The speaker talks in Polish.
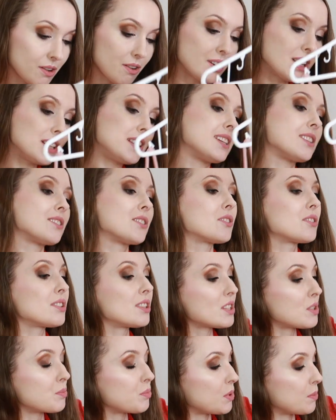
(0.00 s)
Kolejna rzecz
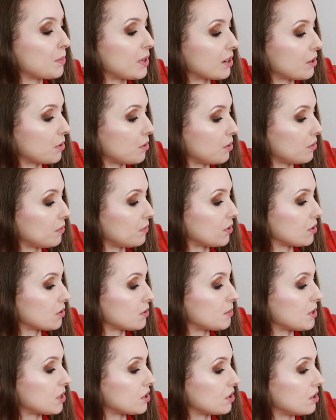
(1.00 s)
też z Primarku w
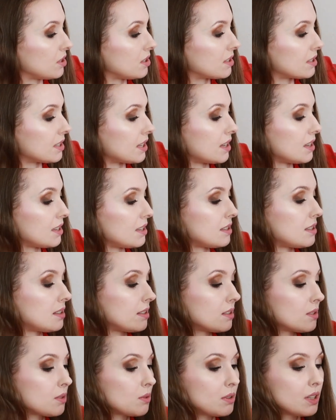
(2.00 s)
rozmiarze XS.
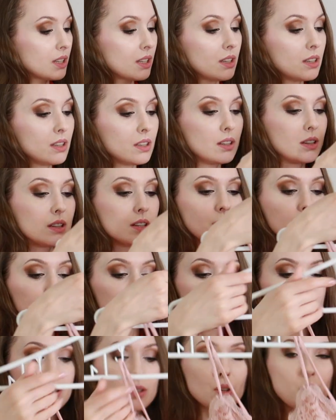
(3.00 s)
Jest to taki
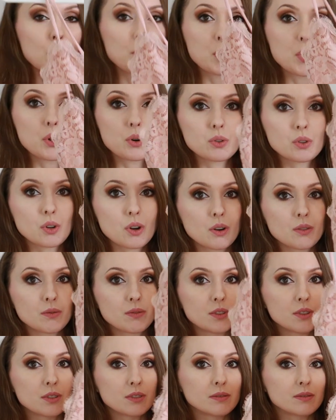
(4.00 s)
top
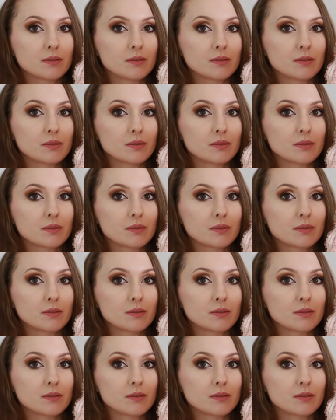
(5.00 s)
koronkowy.